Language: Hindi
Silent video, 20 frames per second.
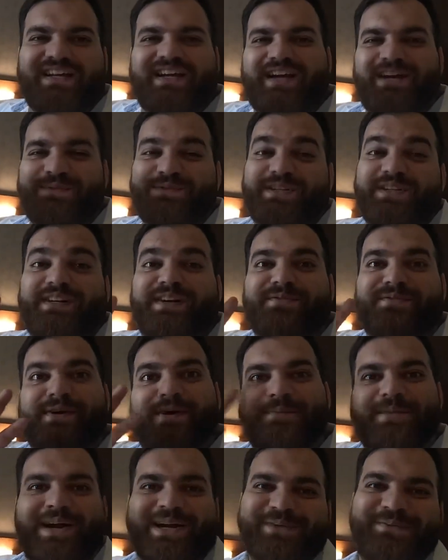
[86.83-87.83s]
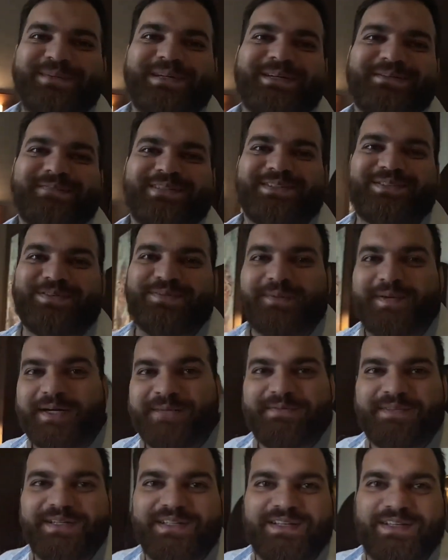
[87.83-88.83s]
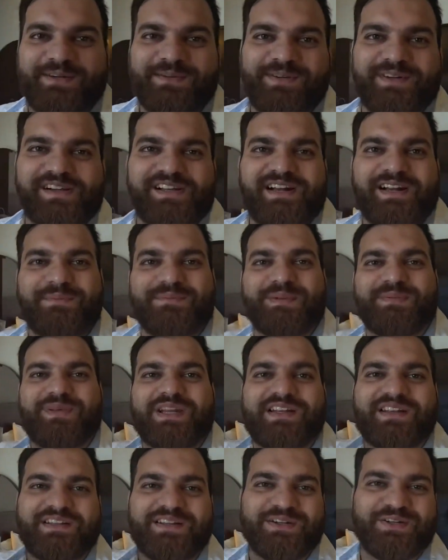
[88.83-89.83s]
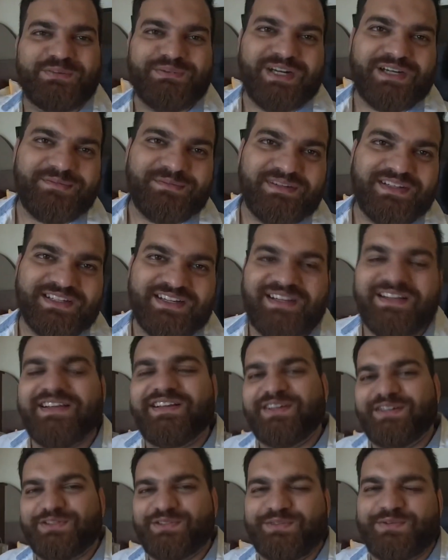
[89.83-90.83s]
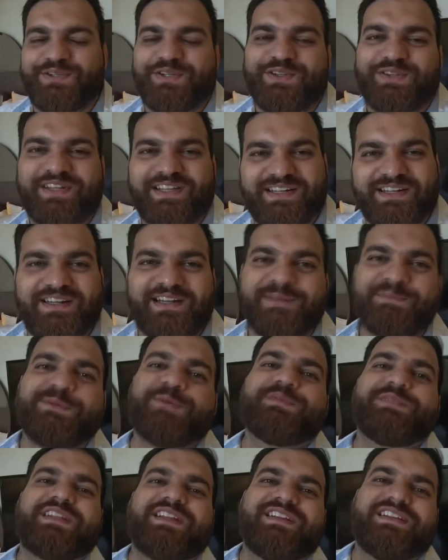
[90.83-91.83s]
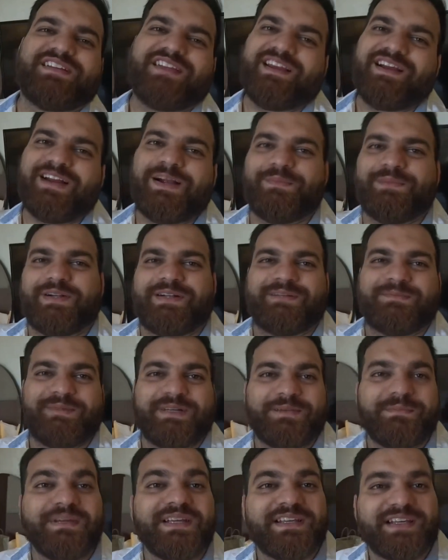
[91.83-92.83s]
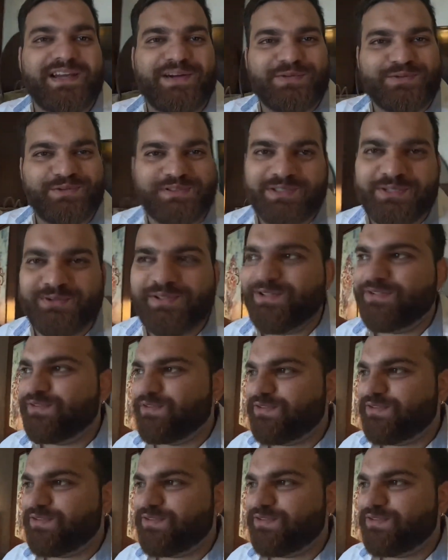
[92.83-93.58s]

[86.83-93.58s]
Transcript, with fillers: अब चल रहे हैं हम अपार्टमेंट में तो अपार्टमेंट दिखाऊंगा अगर आप भी प्लान कर रहे हो अपार्टमेंट का तो वीडियो देख लेना आपको पता लग जाएगा अपार्टमेंट में क्या कुछ सहूलियत